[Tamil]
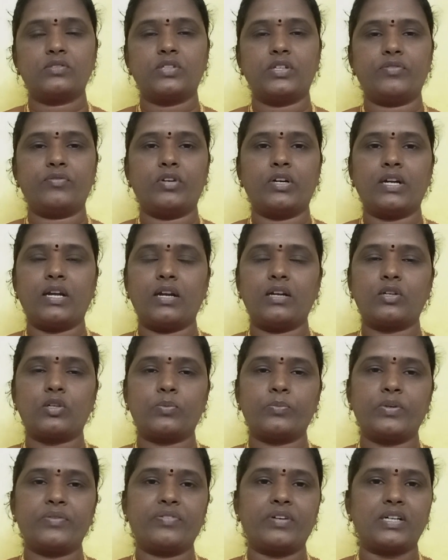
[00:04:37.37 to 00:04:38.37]
ஸோ இவ்வளோ நாள்
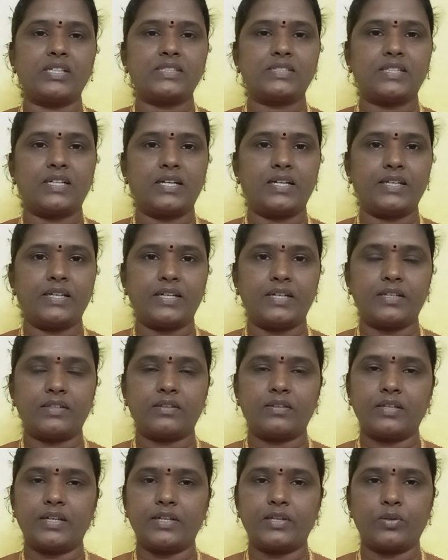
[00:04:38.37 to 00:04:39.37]
ரொம்ப ஃபாஸ்ட்டாக நீங்கள் எடு
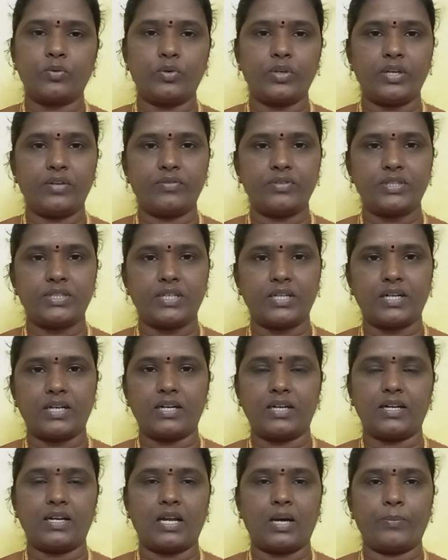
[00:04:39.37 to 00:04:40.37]
எடுக்கக்கூடிய
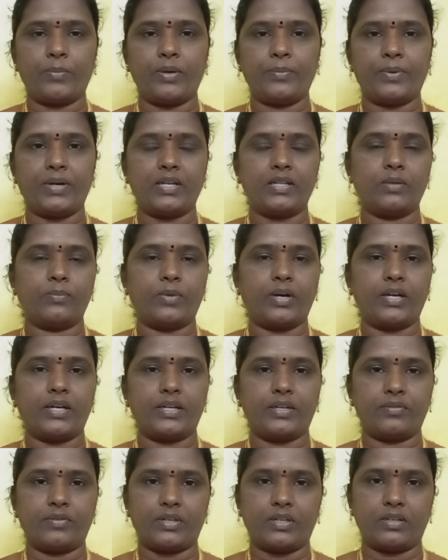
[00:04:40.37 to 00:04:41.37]
விஷயங்கள் எல்லாமே
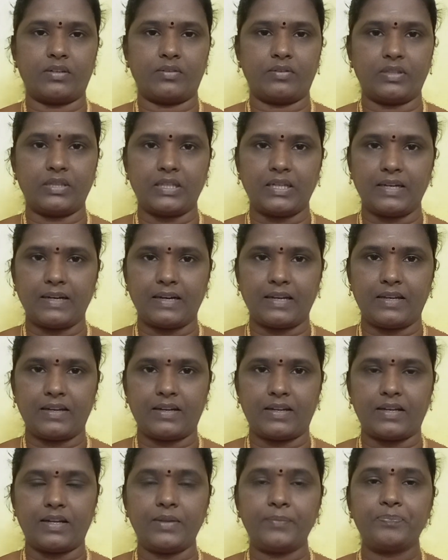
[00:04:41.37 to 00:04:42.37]
பலிதமாகிட்டு வ வந்த
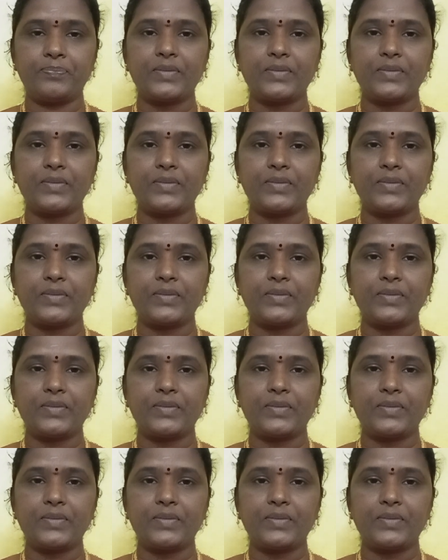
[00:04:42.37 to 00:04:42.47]
நிலையில்